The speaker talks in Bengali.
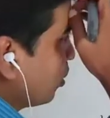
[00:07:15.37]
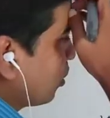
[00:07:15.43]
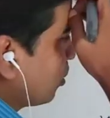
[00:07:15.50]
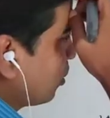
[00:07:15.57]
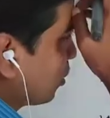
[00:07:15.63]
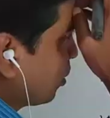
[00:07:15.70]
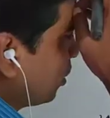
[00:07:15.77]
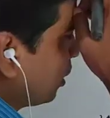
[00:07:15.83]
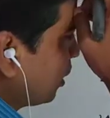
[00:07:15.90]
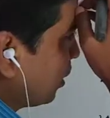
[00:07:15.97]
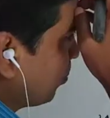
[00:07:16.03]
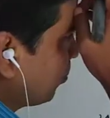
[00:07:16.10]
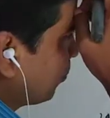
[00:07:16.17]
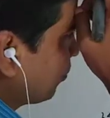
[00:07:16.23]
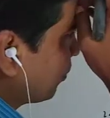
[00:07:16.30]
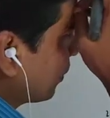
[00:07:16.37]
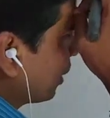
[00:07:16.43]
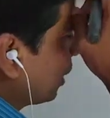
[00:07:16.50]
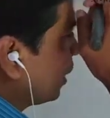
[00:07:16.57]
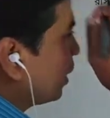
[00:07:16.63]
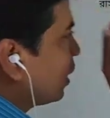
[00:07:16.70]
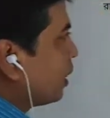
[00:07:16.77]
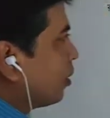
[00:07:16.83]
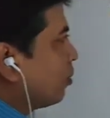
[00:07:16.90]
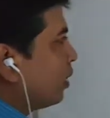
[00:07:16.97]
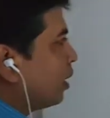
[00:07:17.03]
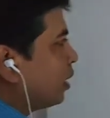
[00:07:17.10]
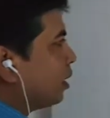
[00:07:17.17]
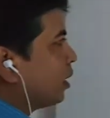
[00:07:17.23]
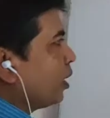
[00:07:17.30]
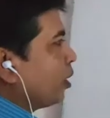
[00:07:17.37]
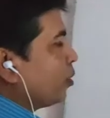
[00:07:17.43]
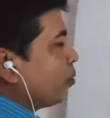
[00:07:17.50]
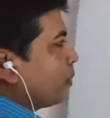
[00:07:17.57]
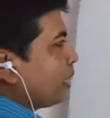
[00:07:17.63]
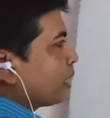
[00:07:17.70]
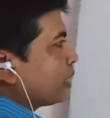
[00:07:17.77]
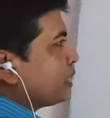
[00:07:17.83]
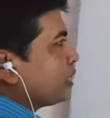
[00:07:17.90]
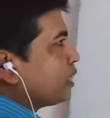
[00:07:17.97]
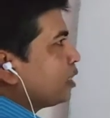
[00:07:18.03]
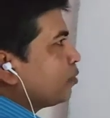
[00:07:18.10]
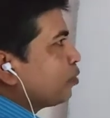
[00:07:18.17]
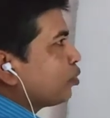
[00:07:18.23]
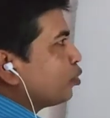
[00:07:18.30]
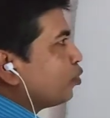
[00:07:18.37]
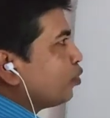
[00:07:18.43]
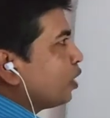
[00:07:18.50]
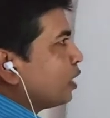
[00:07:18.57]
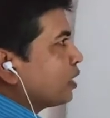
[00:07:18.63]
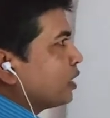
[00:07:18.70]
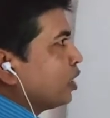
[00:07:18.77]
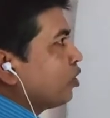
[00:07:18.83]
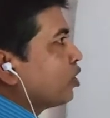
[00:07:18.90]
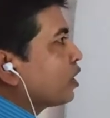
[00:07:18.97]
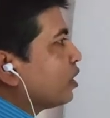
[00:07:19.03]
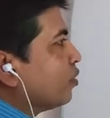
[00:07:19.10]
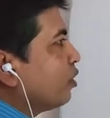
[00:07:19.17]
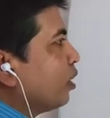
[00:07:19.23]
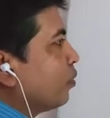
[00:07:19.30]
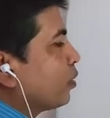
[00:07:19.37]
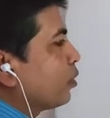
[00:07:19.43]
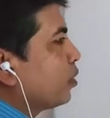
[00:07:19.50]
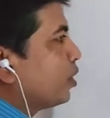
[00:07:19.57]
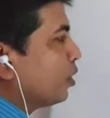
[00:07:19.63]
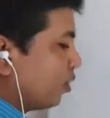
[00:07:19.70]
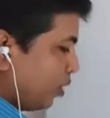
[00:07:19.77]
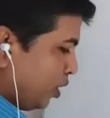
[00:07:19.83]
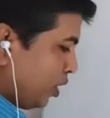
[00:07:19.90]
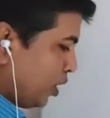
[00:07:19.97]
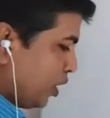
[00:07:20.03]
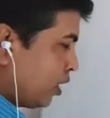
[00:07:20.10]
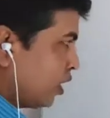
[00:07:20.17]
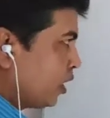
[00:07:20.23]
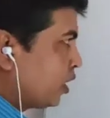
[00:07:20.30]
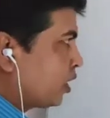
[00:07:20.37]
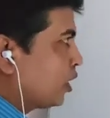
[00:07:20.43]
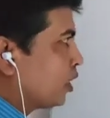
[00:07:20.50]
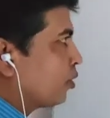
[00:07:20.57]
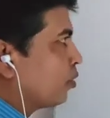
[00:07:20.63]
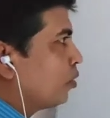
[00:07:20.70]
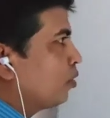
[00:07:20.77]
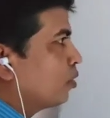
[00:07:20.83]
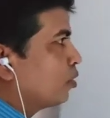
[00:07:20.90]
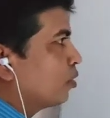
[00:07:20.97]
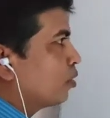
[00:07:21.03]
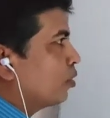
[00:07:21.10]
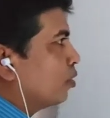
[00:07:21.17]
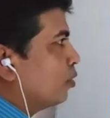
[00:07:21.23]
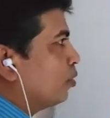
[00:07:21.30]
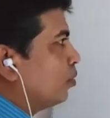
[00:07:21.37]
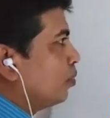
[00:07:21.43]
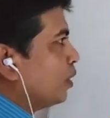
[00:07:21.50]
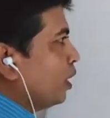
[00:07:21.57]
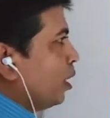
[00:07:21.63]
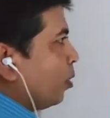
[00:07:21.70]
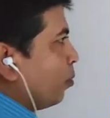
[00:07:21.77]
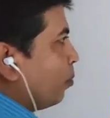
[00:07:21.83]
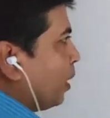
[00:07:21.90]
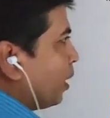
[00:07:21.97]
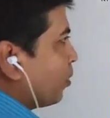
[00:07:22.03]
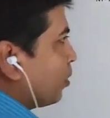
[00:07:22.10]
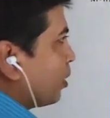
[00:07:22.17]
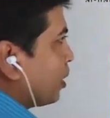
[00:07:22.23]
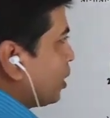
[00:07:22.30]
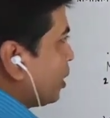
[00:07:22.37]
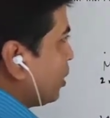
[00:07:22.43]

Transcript: গঠন করে এবার ম্যাগনেসিয়াম টু প্লাস আয়ন কীভাবে গঠিত হয় সেখান দিকে একটু লক্ষ্য করো বারোটি